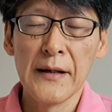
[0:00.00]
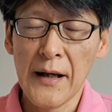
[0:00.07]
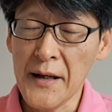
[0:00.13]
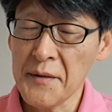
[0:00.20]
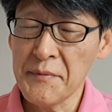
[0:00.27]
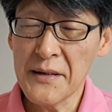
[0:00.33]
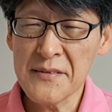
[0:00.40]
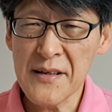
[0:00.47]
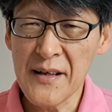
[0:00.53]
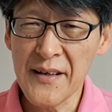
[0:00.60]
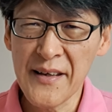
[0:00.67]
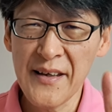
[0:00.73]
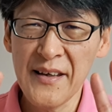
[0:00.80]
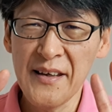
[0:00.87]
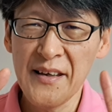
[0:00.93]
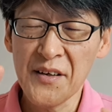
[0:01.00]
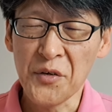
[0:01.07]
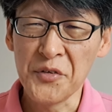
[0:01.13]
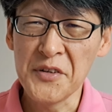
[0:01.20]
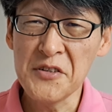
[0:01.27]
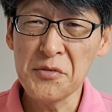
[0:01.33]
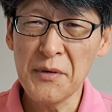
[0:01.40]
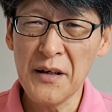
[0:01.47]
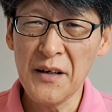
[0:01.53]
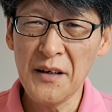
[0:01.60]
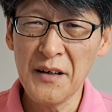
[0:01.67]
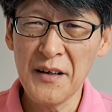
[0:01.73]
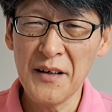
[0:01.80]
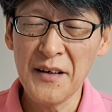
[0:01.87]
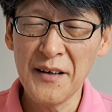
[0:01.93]
はい、皆さん、えー、こんにち
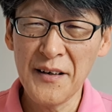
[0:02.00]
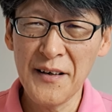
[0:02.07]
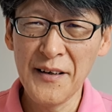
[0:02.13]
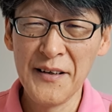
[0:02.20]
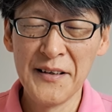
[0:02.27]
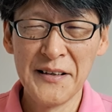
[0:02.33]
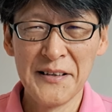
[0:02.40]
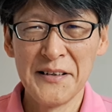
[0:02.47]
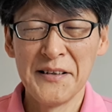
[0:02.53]
は。